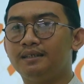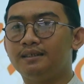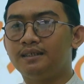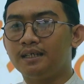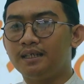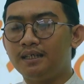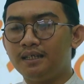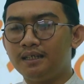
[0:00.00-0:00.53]

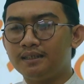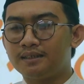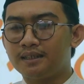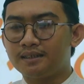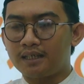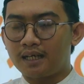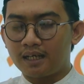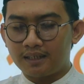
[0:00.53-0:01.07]
Jadi
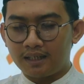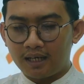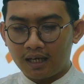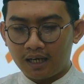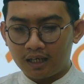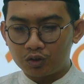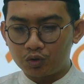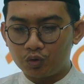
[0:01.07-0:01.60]
secara
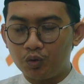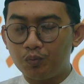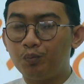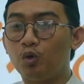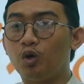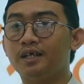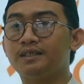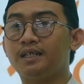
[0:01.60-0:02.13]
tidak langsung
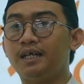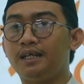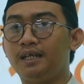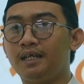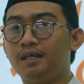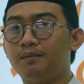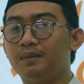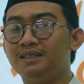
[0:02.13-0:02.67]
puasa
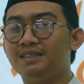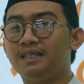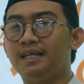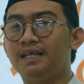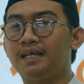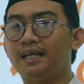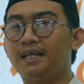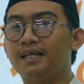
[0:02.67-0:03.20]
ini
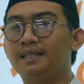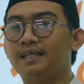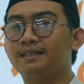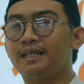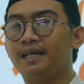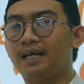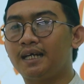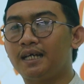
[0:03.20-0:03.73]
menjadikan kita
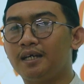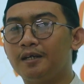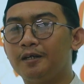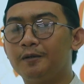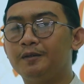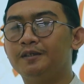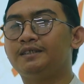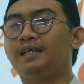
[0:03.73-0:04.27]
sehat,
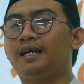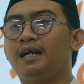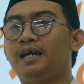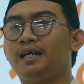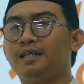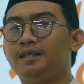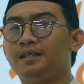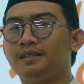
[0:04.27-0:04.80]

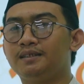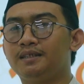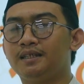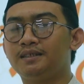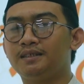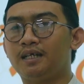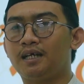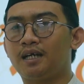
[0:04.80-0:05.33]
sehat
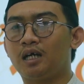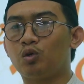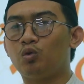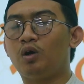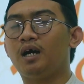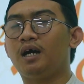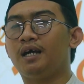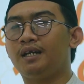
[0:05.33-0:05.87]
secara
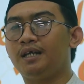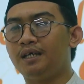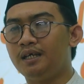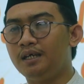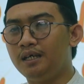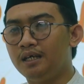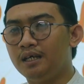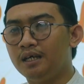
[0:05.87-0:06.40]

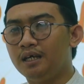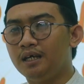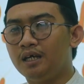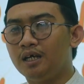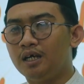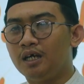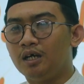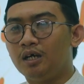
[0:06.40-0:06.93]
ruhani
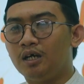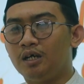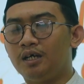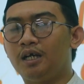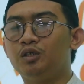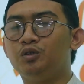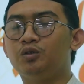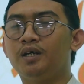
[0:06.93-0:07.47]

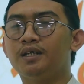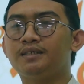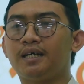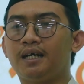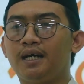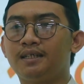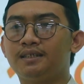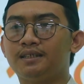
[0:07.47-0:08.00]
dan juga
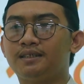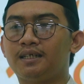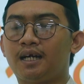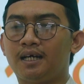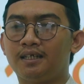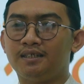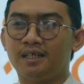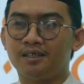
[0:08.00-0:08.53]
sehat
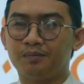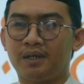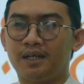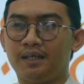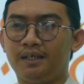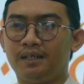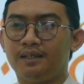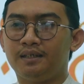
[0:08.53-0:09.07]
secara
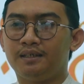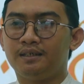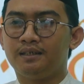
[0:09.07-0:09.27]
jasmani.